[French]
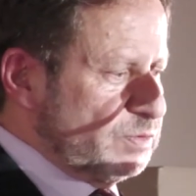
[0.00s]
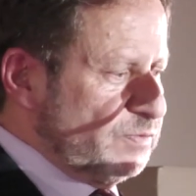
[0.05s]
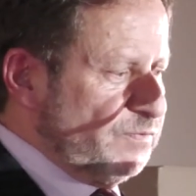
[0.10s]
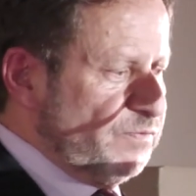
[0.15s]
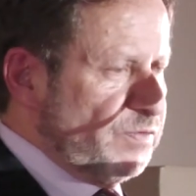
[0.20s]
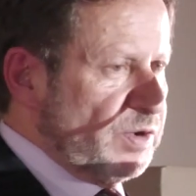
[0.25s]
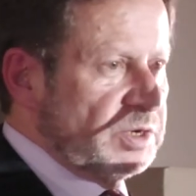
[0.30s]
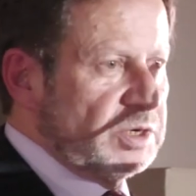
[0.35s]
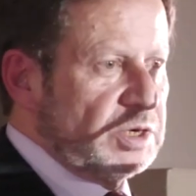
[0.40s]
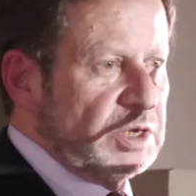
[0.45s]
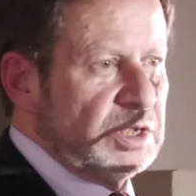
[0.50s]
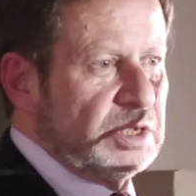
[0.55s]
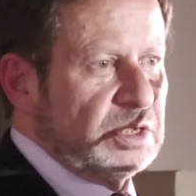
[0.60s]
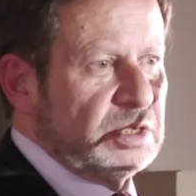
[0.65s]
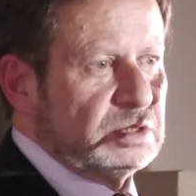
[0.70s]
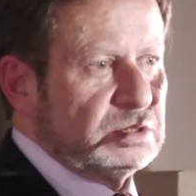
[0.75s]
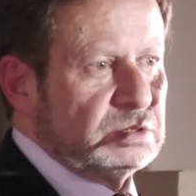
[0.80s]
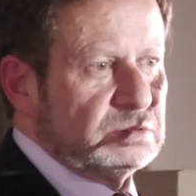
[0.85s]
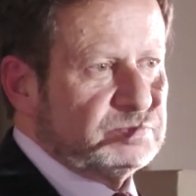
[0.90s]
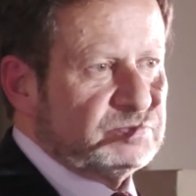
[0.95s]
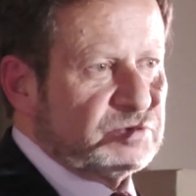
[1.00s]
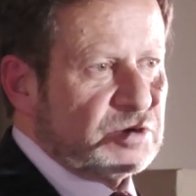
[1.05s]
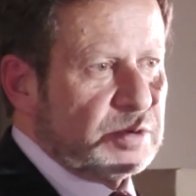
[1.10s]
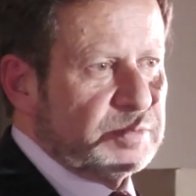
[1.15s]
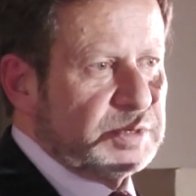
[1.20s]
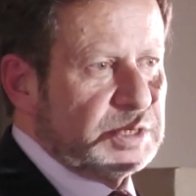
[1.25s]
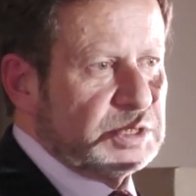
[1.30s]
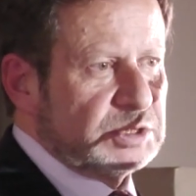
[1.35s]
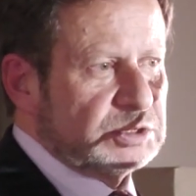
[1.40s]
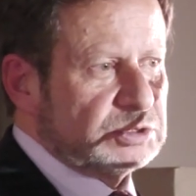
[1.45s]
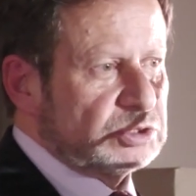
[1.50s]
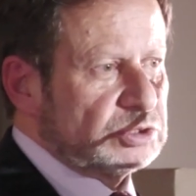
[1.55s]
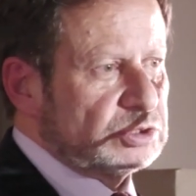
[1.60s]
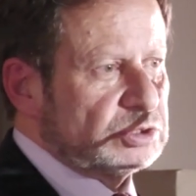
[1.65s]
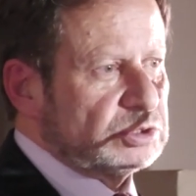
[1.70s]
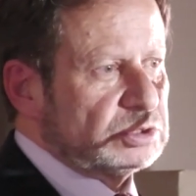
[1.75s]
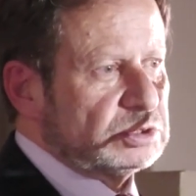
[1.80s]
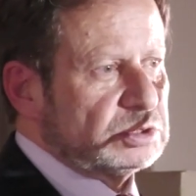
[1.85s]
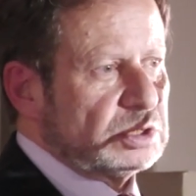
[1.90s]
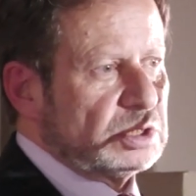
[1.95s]
Mais il y a certains euh,
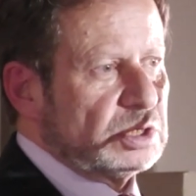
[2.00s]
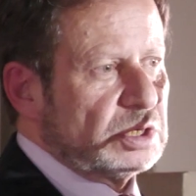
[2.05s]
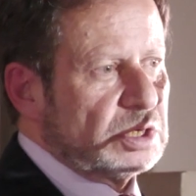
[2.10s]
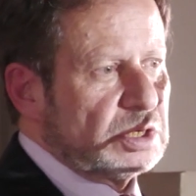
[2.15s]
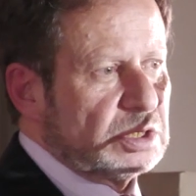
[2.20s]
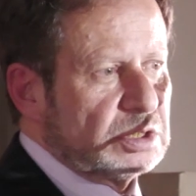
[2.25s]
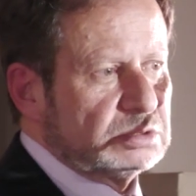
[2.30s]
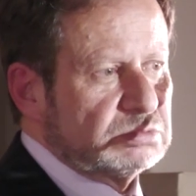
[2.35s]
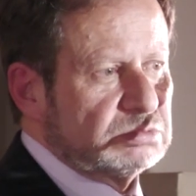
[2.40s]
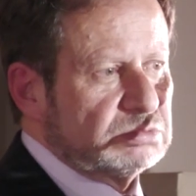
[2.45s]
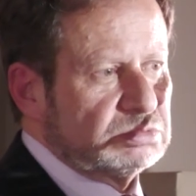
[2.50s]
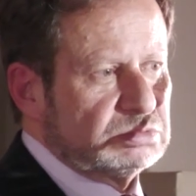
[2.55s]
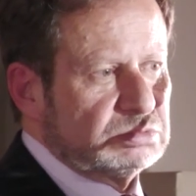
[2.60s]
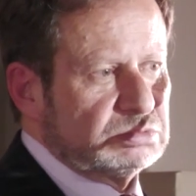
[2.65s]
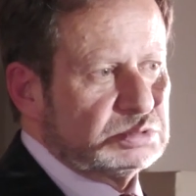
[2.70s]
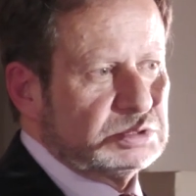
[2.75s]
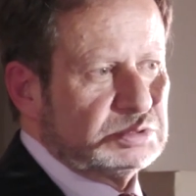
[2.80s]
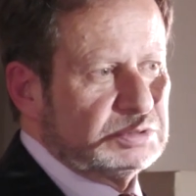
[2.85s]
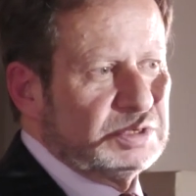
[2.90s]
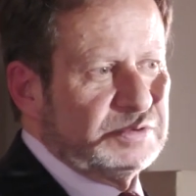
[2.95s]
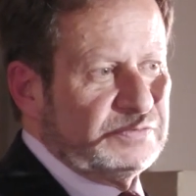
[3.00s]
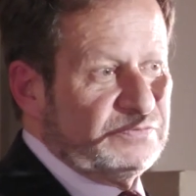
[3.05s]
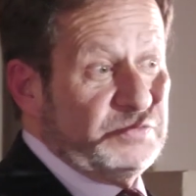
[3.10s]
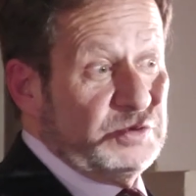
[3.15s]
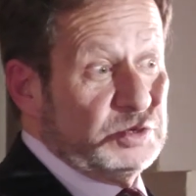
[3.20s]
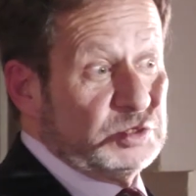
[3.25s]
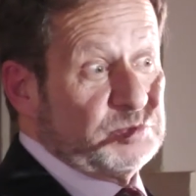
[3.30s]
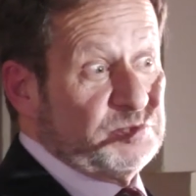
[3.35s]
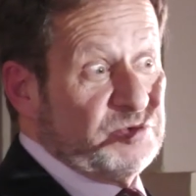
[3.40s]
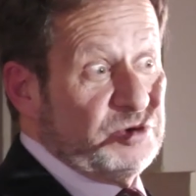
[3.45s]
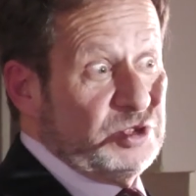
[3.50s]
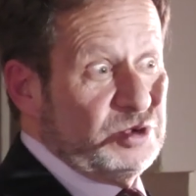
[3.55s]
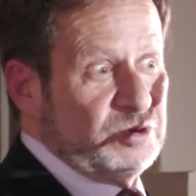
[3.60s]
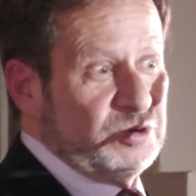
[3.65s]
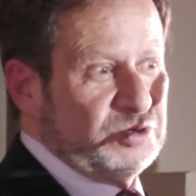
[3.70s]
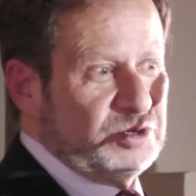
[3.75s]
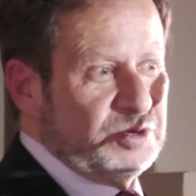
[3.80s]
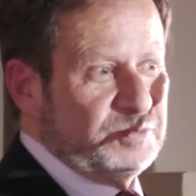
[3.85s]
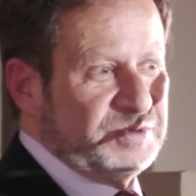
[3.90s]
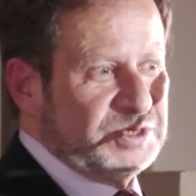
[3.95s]
scientifiques pour des questions de
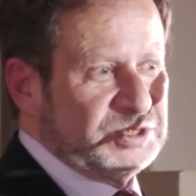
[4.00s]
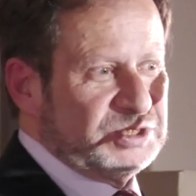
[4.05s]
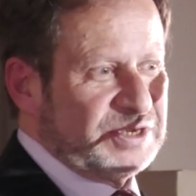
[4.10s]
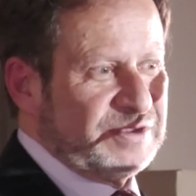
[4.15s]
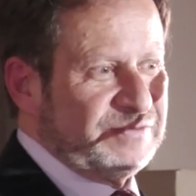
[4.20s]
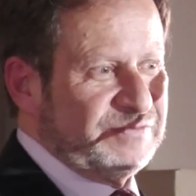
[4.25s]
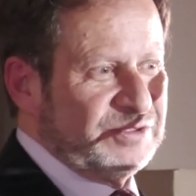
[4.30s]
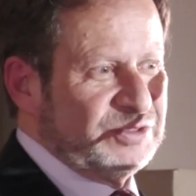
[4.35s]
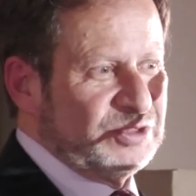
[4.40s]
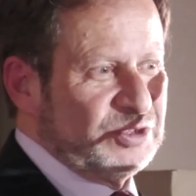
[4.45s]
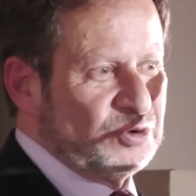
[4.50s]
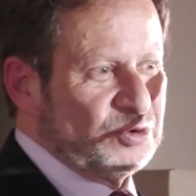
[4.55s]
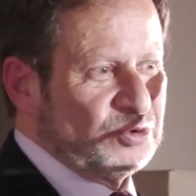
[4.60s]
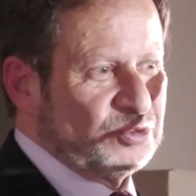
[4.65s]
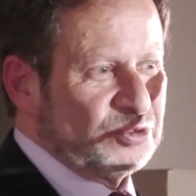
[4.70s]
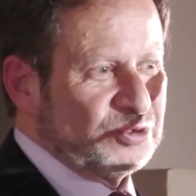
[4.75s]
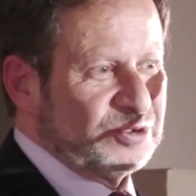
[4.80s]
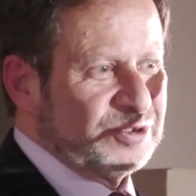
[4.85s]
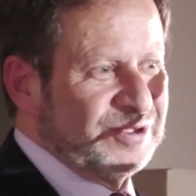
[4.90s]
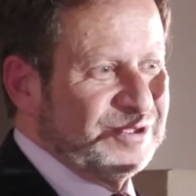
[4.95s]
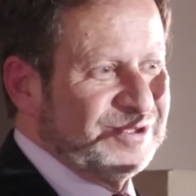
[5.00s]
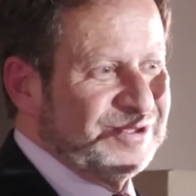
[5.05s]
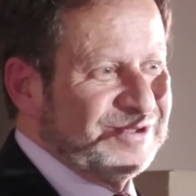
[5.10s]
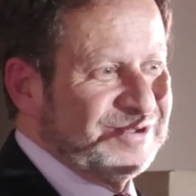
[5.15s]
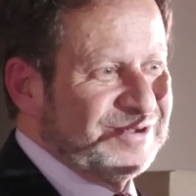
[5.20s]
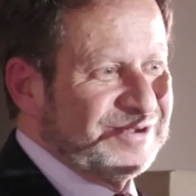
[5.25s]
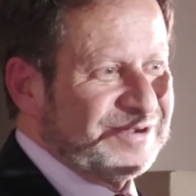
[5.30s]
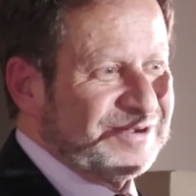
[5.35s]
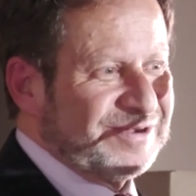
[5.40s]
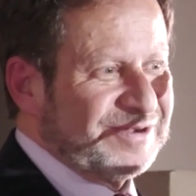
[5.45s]
financement, d'image, etc.